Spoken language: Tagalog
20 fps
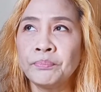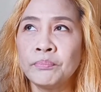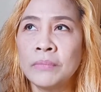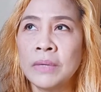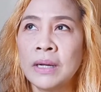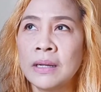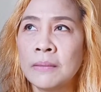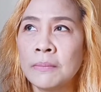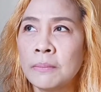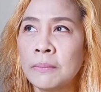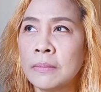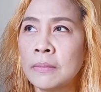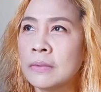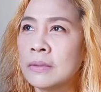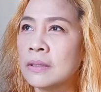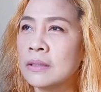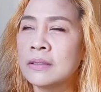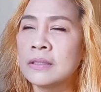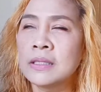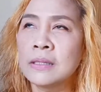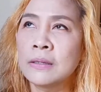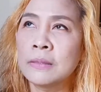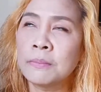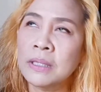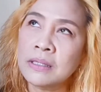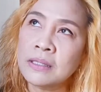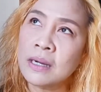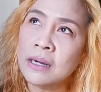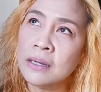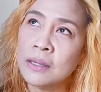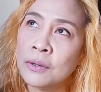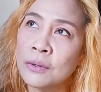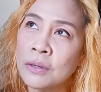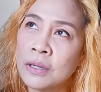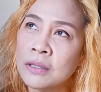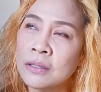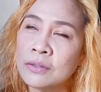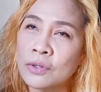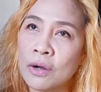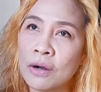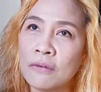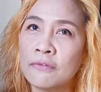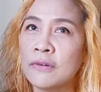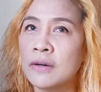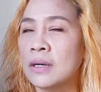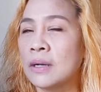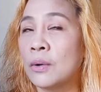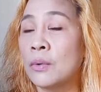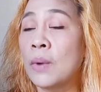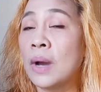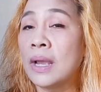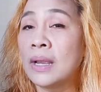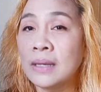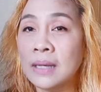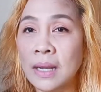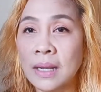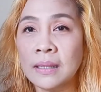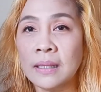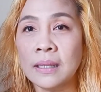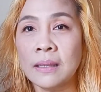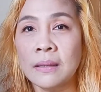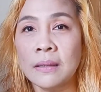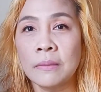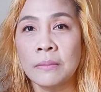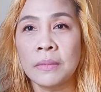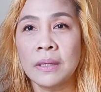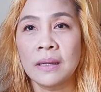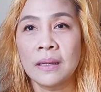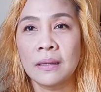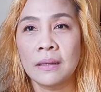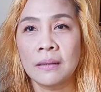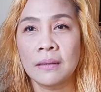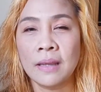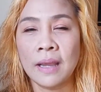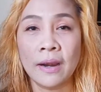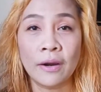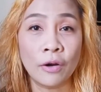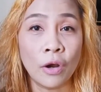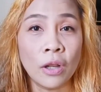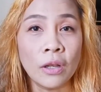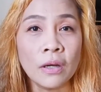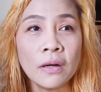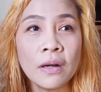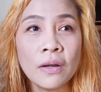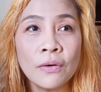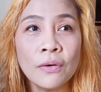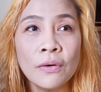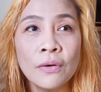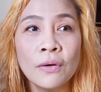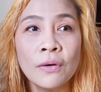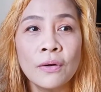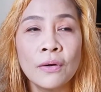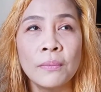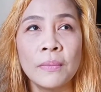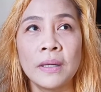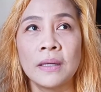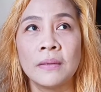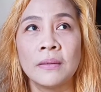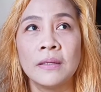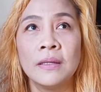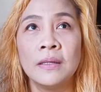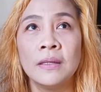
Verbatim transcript: mag nag-start mag-start ako i-discover na why not i mag hair color ako, mag